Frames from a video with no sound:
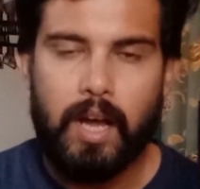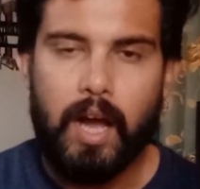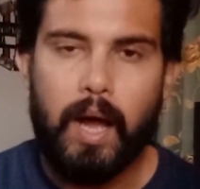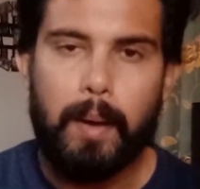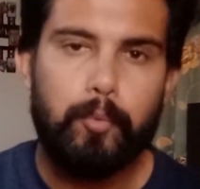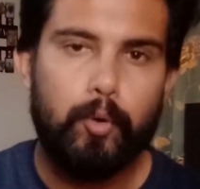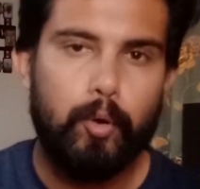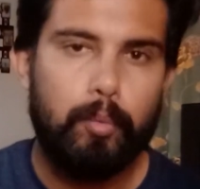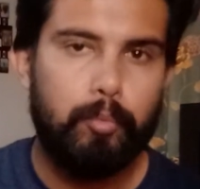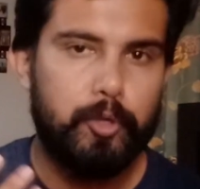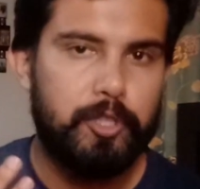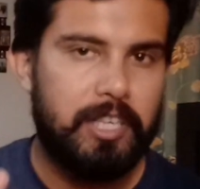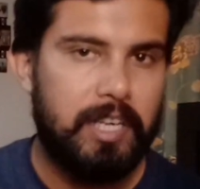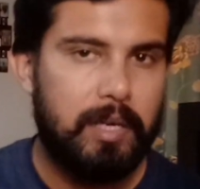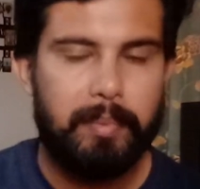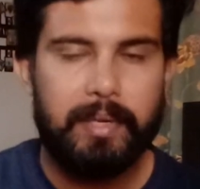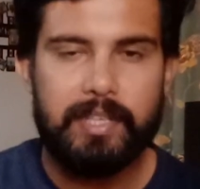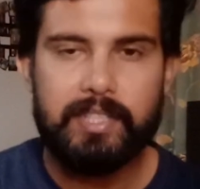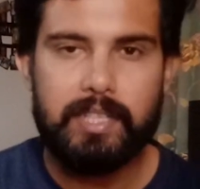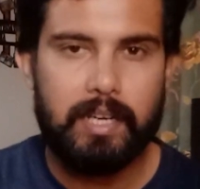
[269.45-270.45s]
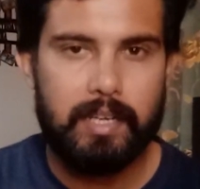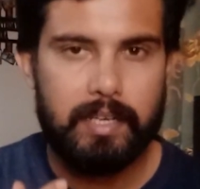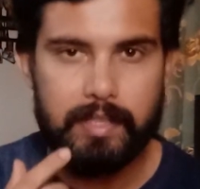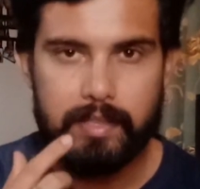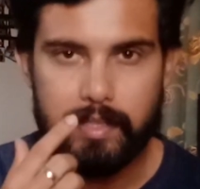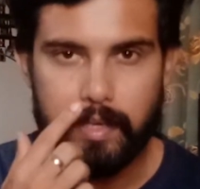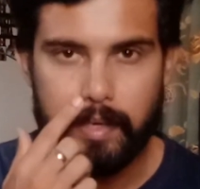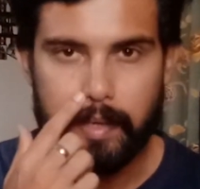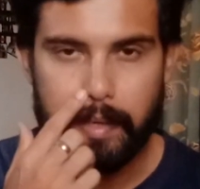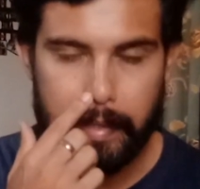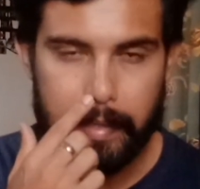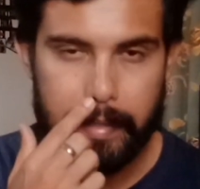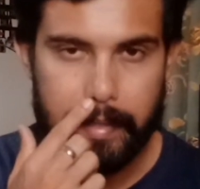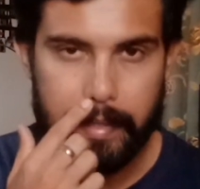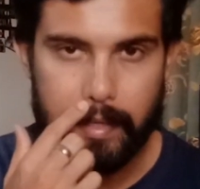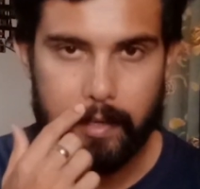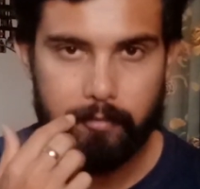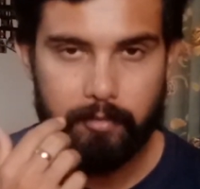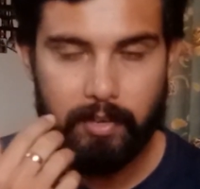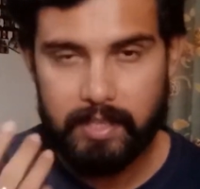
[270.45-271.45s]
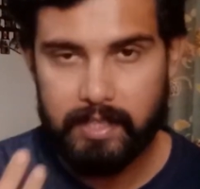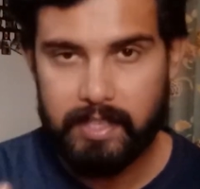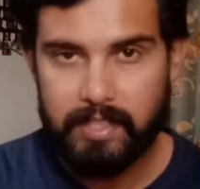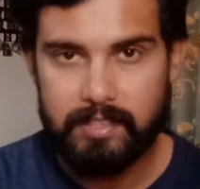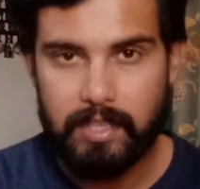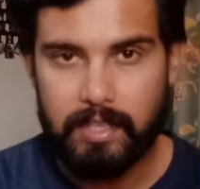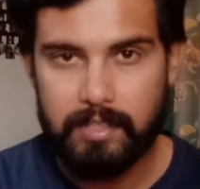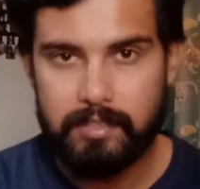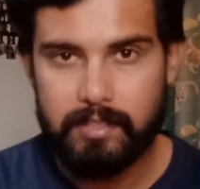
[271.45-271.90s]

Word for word: आपको मुश्किल पेश आ रही थी लेकिन वक्त के साथ